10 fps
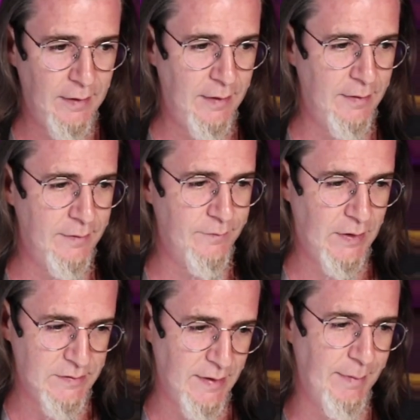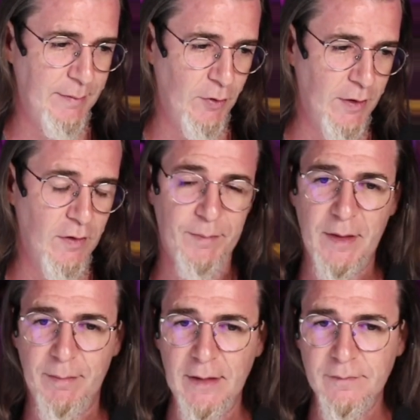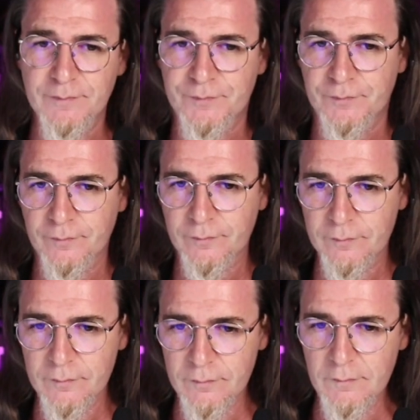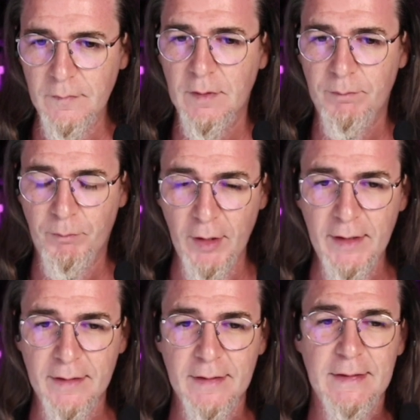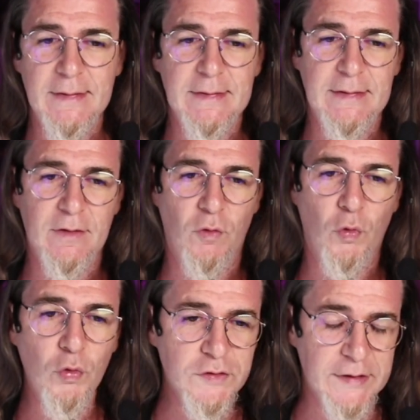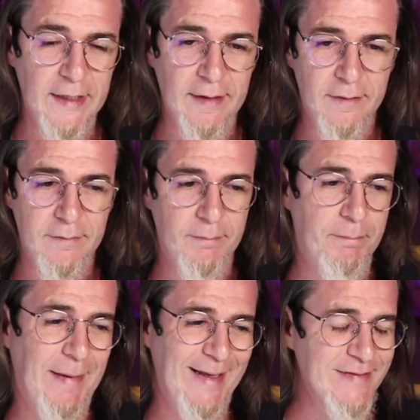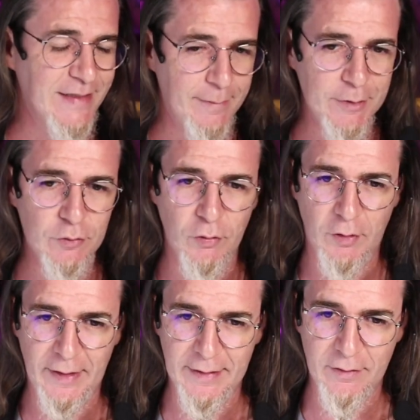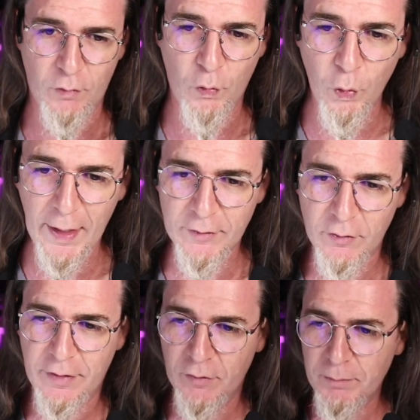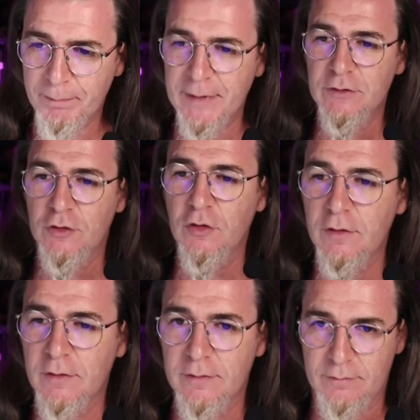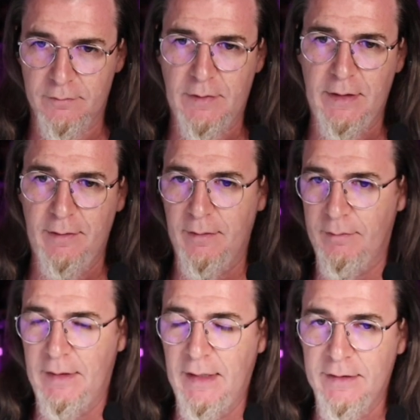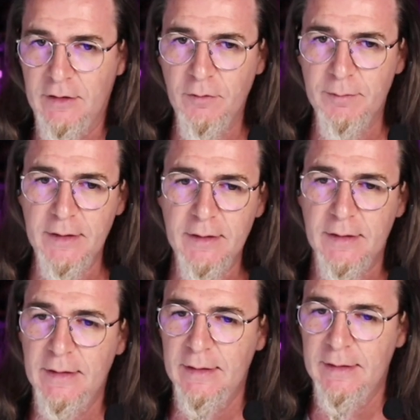que se llama El modelo de Pickman, pues usan para ese capítulo cuadros de un pintor, que, es este hombre,